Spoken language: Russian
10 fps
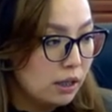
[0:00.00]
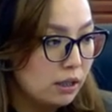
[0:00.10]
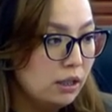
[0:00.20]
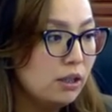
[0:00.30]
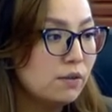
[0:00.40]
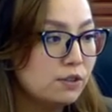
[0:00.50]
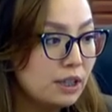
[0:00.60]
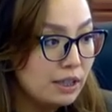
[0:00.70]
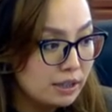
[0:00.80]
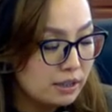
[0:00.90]
и
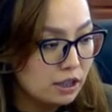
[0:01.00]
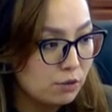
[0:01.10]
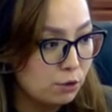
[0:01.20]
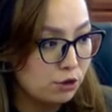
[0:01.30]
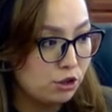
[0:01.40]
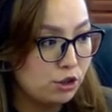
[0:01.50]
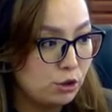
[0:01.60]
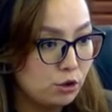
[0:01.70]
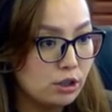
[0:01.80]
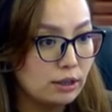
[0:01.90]
взялись за него очень
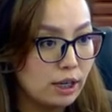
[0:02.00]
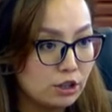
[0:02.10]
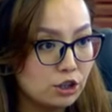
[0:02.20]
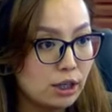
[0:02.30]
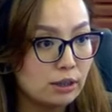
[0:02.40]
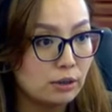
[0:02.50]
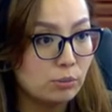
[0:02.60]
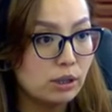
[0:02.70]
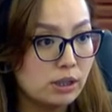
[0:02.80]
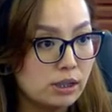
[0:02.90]
серьезно, а так же, как это
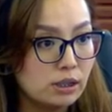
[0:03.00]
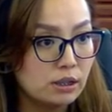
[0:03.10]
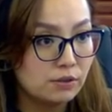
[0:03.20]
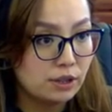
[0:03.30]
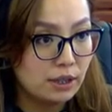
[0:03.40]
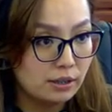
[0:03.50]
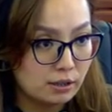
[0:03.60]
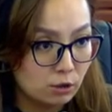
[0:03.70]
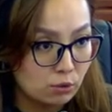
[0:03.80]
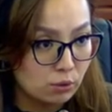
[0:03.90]
было сделано в селе
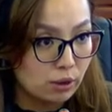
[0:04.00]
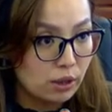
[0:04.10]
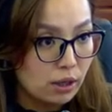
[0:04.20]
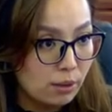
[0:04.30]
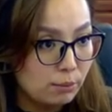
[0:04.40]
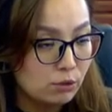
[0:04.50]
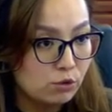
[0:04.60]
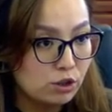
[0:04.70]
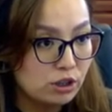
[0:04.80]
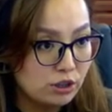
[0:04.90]
Сару.
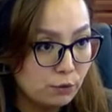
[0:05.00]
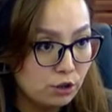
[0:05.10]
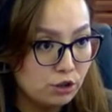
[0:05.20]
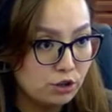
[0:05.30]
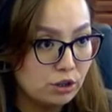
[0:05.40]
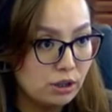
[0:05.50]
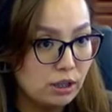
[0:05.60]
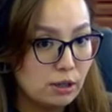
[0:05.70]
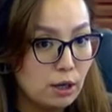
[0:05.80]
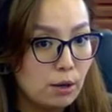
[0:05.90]
Потому что на сегодняшний
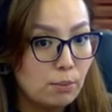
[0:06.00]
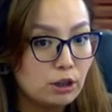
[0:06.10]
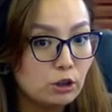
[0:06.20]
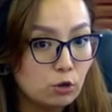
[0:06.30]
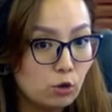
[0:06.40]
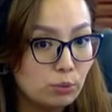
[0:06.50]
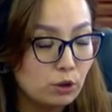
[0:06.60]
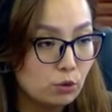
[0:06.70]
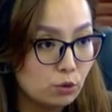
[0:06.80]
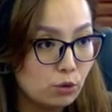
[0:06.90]
день под
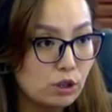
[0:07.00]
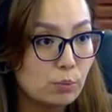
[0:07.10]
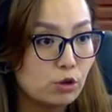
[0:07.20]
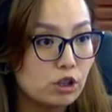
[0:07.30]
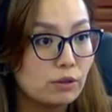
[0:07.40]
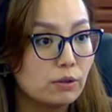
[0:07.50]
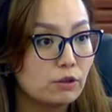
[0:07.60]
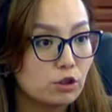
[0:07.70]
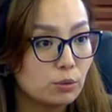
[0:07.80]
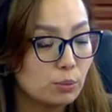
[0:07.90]
огромные угрозы просто
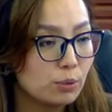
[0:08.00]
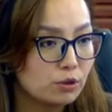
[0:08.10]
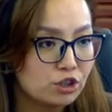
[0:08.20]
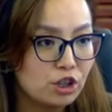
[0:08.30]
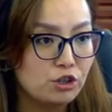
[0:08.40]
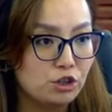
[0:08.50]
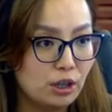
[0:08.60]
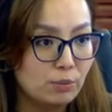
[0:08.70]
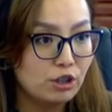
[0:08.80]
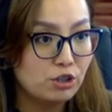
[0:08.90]

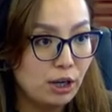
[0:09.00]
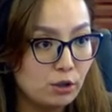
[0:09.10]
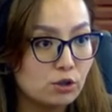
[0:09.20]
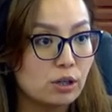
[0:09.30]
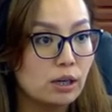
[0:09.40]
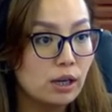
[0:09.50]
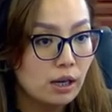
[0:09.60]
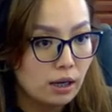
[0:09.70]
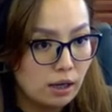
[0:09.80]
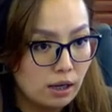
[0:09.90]
женщины обращаются,
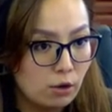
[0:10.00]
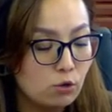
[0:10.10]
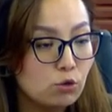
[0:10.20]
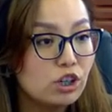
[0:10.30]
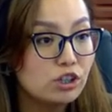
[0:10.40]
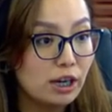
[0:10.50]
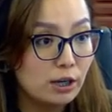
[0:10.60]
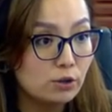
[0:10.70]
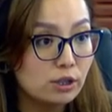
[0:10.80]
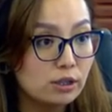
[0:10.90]
а,
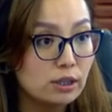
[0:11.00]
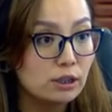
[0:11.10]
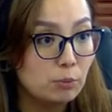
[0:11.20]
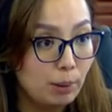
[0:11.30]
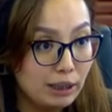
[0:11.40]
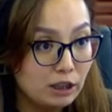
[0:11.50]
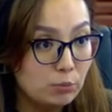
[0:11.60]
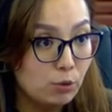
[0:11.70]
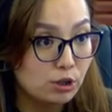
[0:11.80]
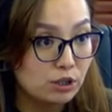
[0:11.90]
угрожают со стороны
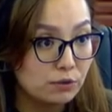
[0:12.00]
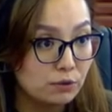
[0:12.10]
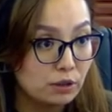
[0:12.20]
политбоссов.